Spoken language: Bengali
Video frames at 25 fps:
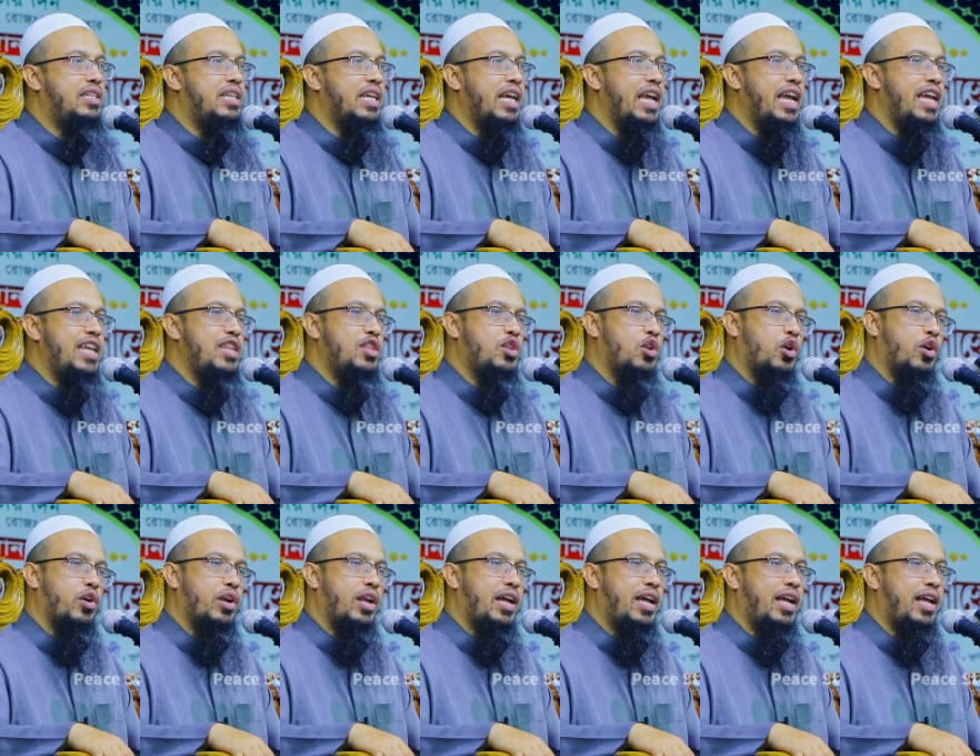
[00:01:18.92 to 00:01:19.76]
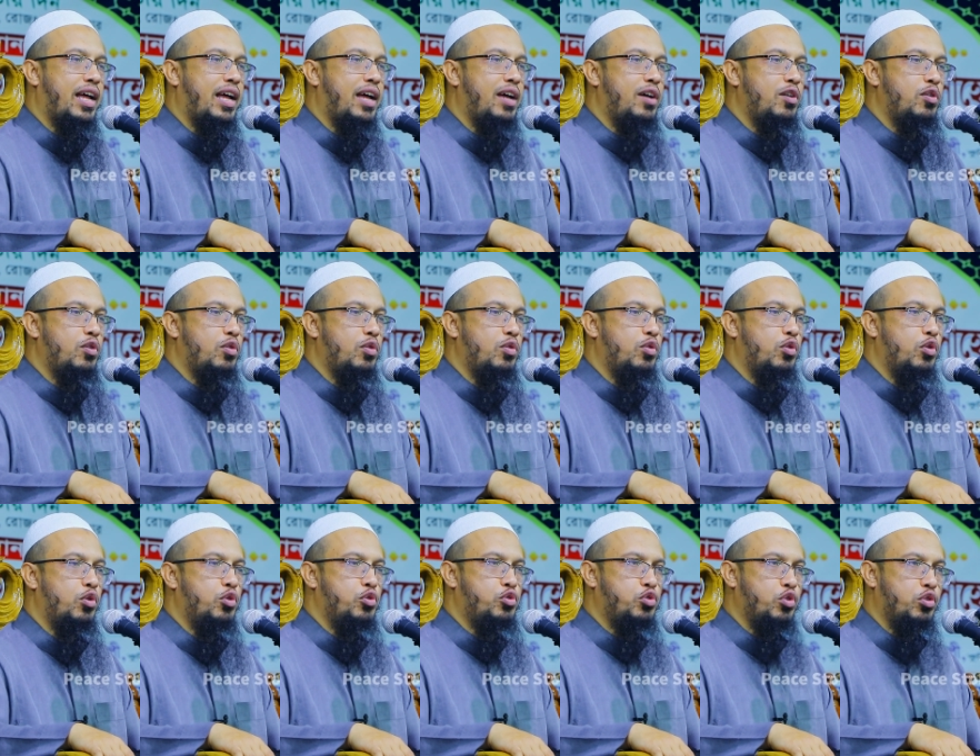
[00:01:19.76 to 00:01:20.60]
যেই ধরা
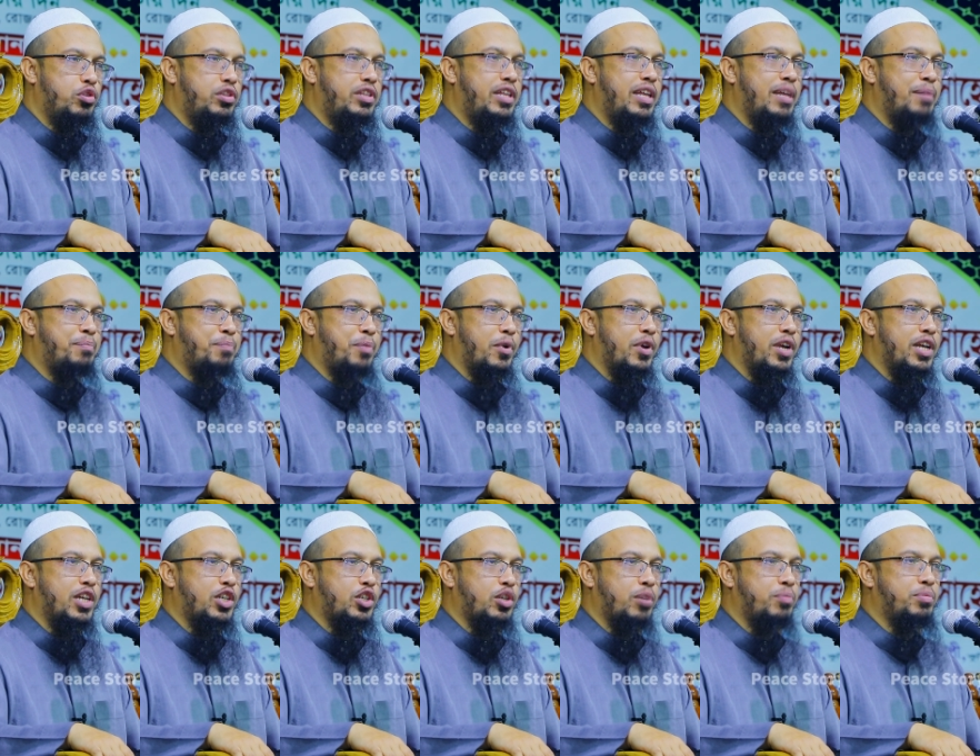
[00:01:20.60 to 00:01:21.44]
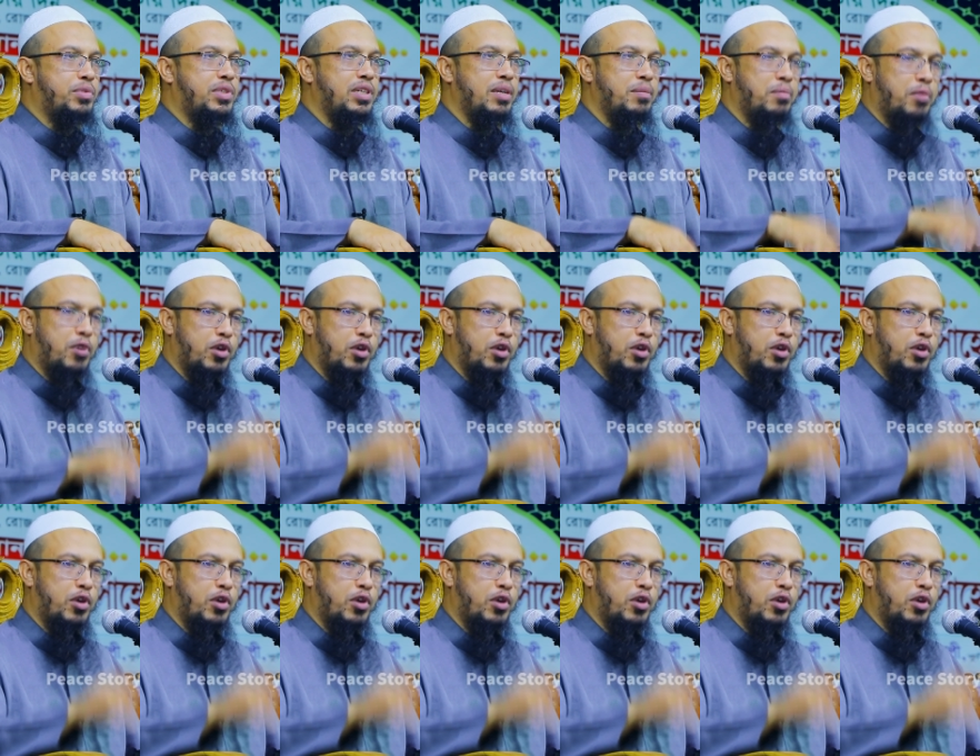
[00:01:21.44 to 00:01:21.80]
হুজুরদের পরে সবচেয়ে